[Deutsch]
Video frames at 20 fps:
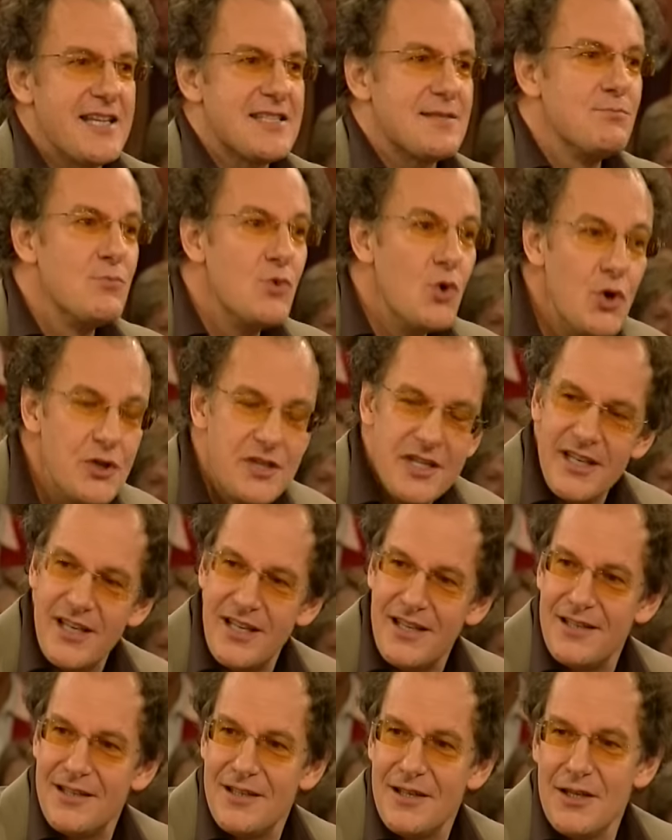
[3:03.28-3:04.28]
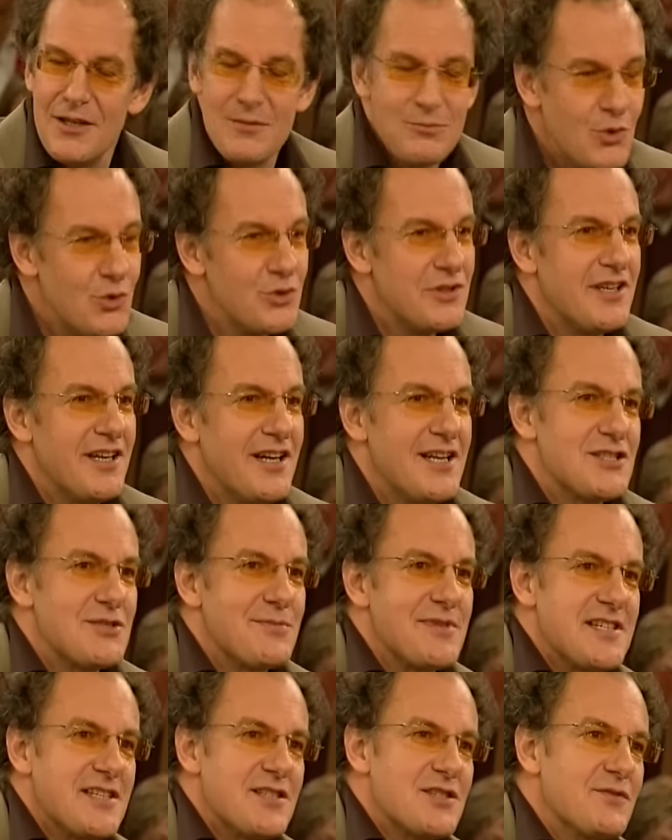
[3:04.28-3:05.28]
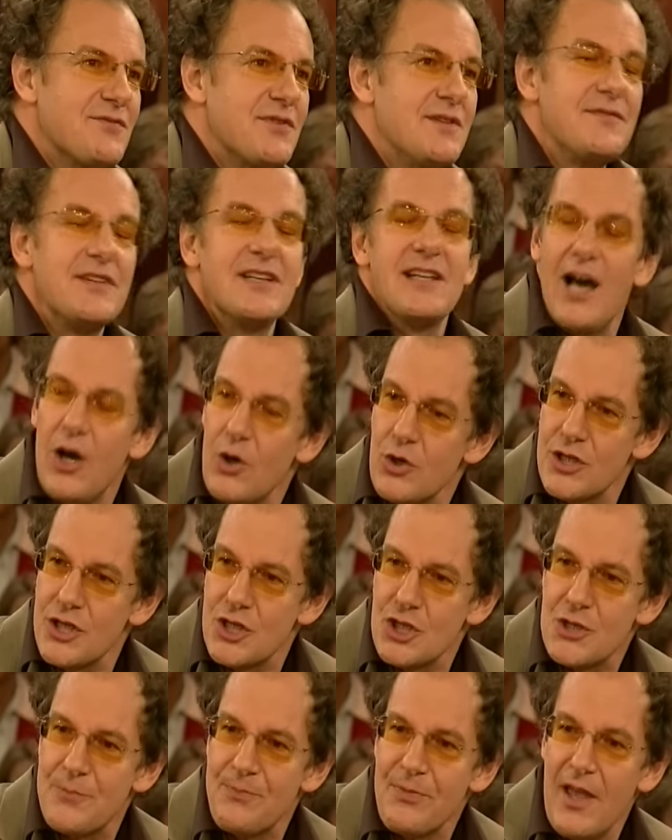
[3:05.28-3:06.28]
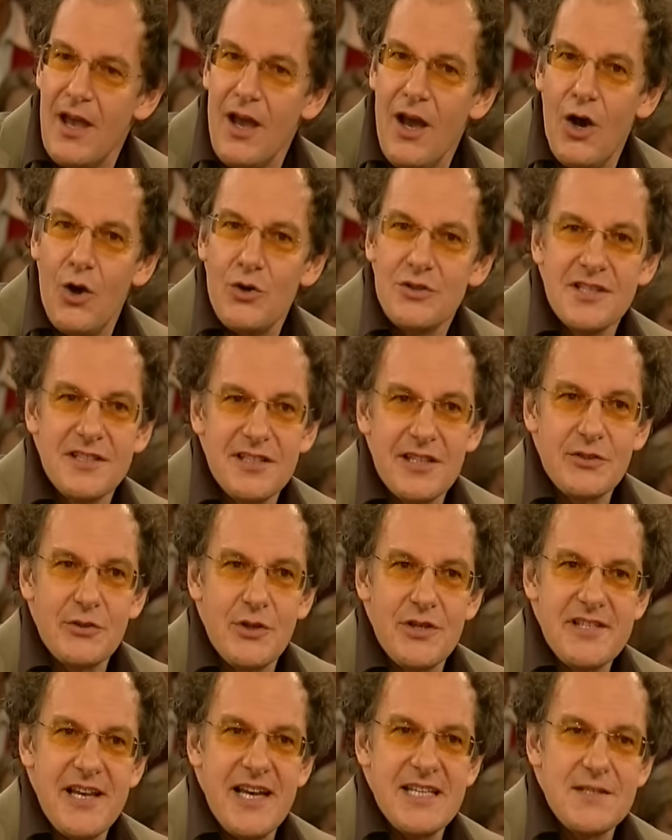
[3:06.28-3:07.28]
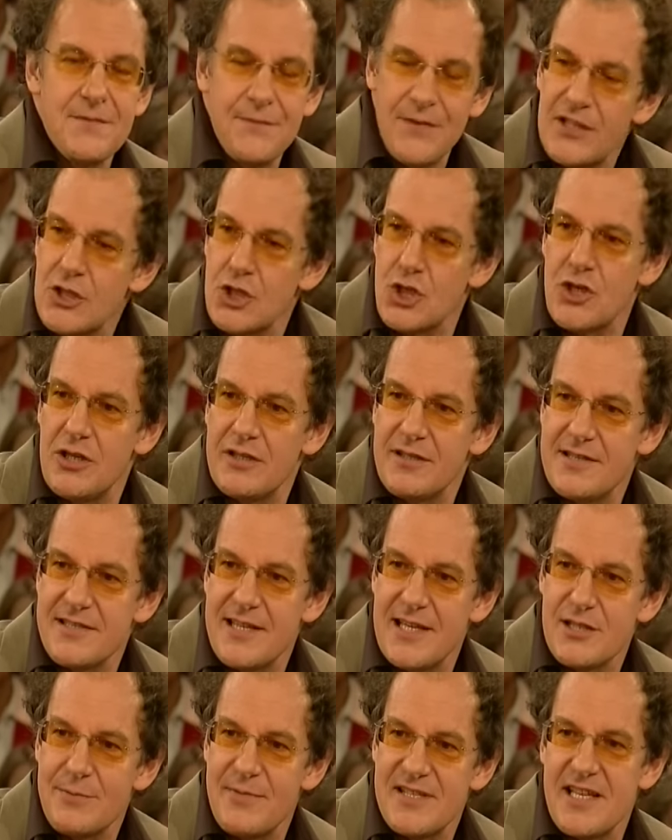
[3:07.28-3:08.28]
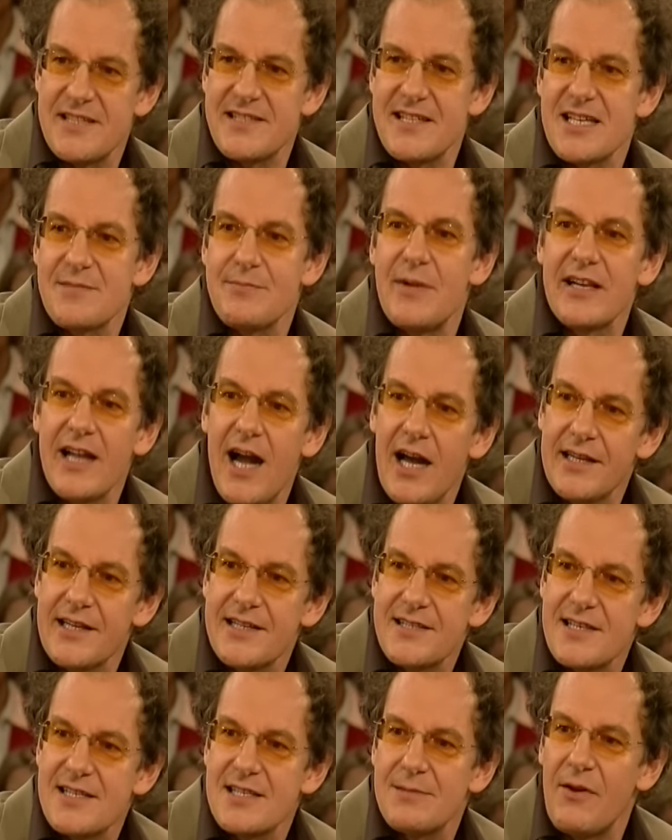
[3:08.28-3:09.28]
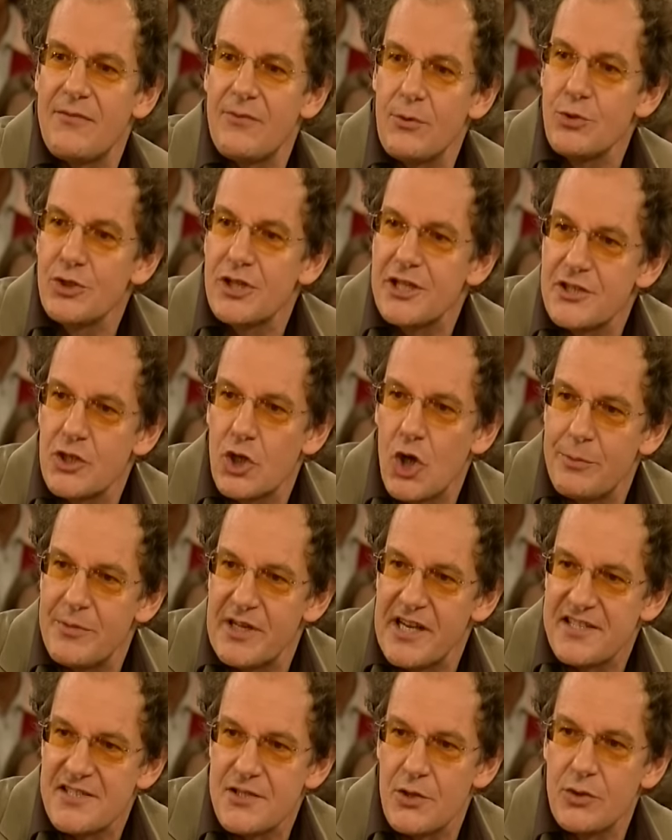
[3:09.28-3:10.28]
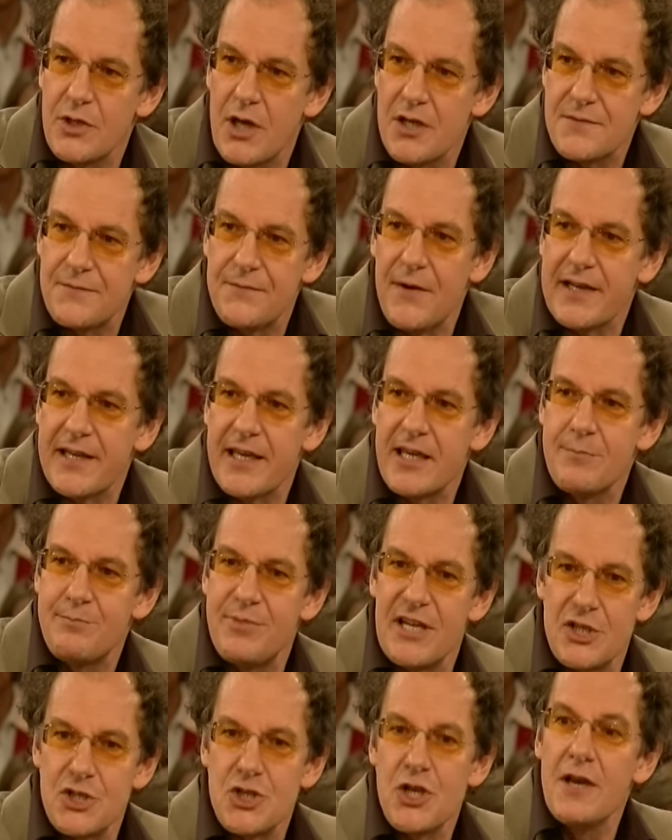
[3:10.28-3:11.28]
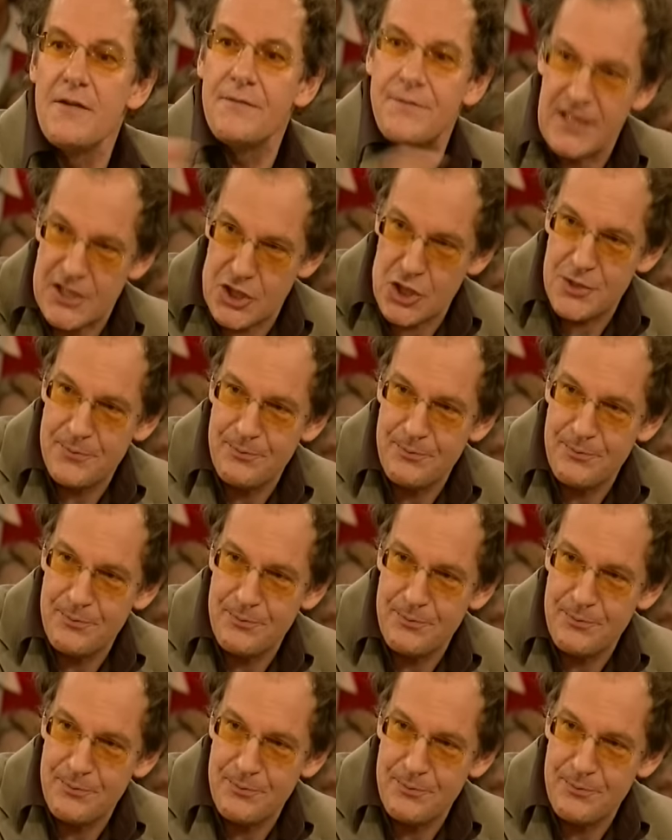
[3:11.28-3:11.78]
heißt Moody, Moody heißt übersetzt so viel wie launisch. Und die drittgrößte heißt Fitch. Das heißt übersetzt erstmal gar nichts, ist aber vermutlich eine Kombination aus fucking Bitch. Fitch.